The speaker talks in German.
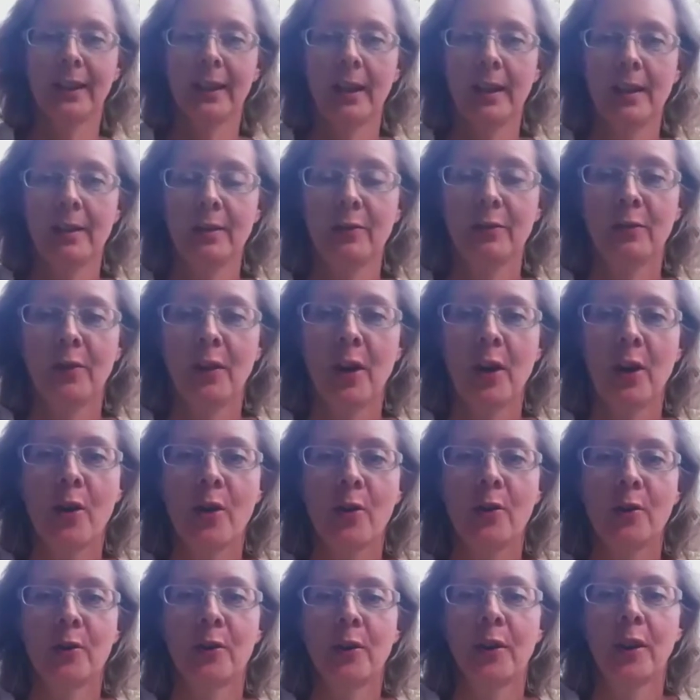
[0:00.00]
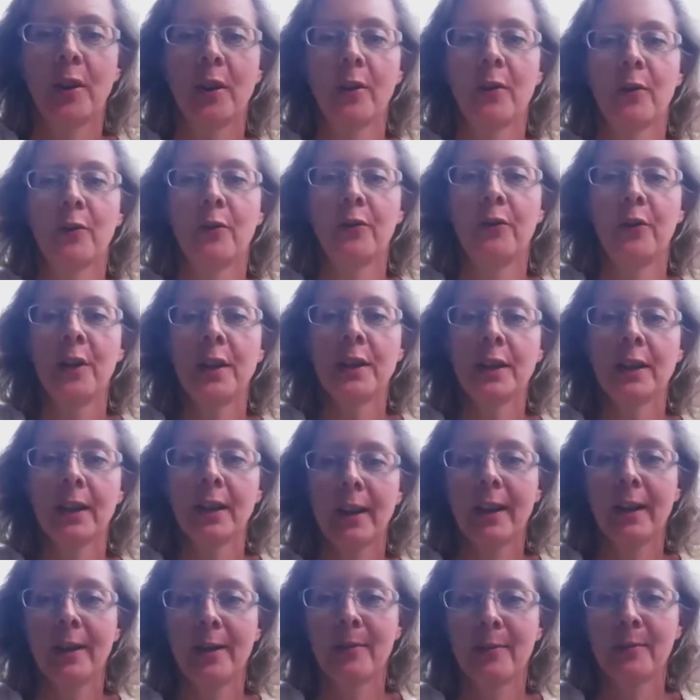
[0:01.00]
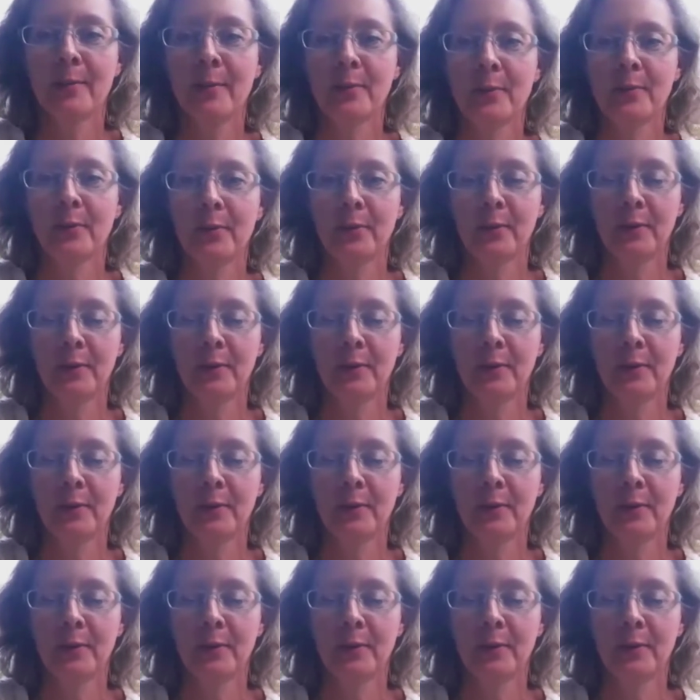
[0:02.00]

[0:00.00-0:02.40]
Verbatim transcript: Geldfrau, FinCamp,